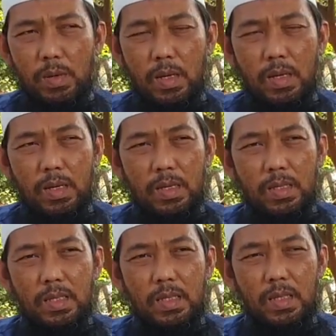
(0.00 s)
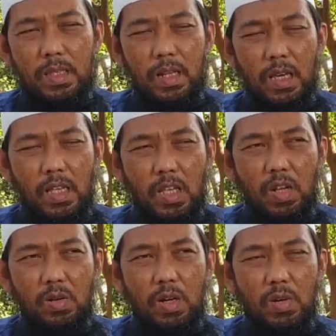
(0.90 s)
Nah, setelah kita
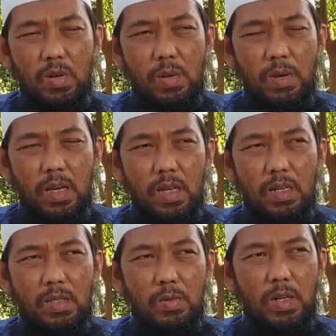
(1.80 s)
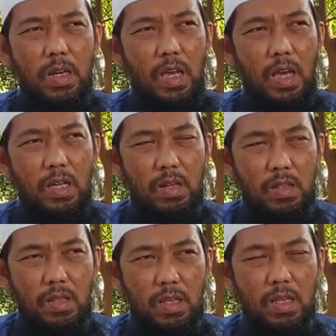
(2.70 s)
keluar dari dunia maka disebut dengan akhirat.
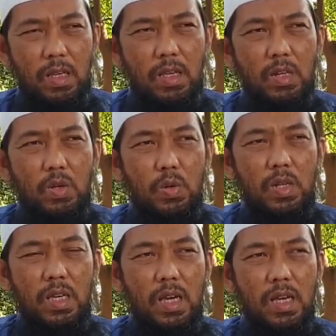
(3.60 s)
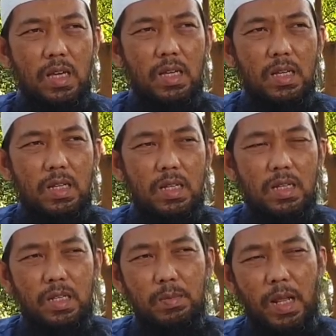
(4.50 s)
Dunia
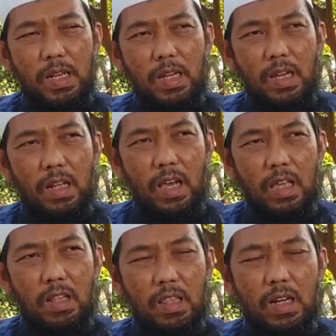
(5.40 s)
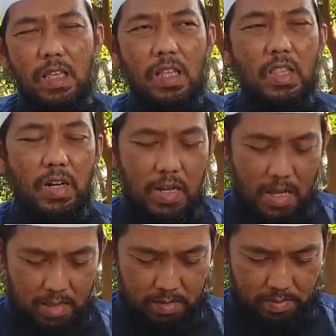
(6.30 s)
dibanding dengan akhirat adalah yang terdekat.